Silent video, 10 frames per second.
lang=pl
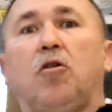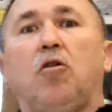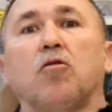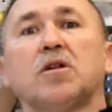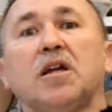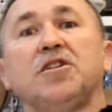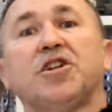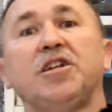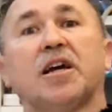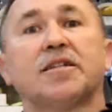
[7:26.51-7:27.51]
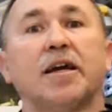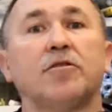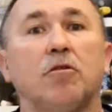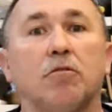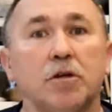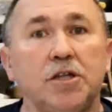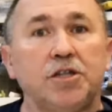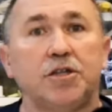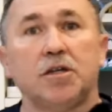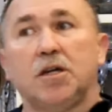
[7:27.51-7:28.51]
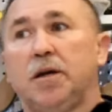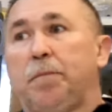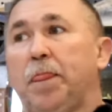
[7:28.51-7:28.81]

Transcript: o ograniczeniach technologicznych.